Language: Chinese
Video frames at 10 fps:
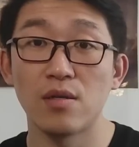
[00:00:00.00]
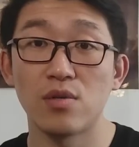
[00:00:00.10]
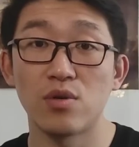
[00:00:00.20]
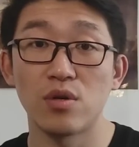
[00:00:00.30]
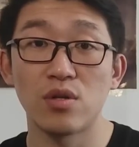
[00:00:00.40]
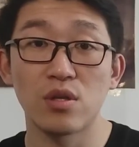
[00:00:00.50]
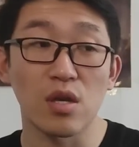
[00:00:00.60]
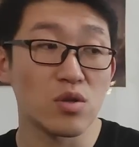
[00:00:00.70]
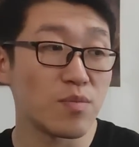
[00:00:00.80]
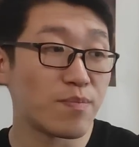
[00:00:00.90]
就是
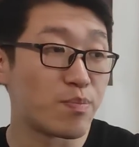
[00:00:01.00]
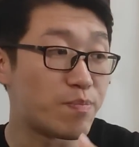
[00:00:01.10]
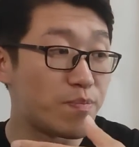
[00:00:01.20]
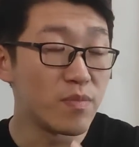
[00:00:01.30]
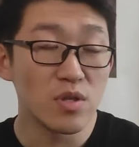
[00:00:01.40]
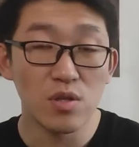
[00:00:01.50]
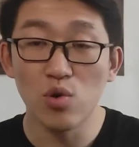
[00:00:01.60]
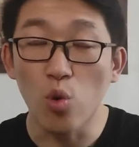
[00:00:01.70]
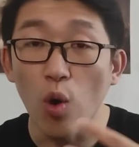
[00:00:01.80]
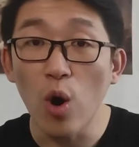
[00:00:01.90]
他就。就
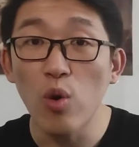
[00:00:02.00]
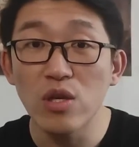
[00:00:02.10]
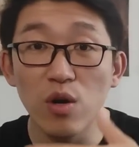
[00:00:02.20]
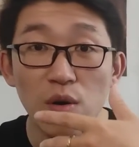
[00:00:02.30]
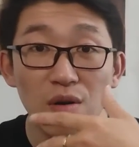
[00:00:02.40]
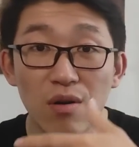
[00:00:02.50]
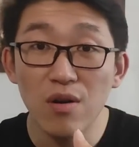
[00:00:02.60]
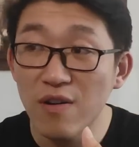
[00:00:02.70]
是国会就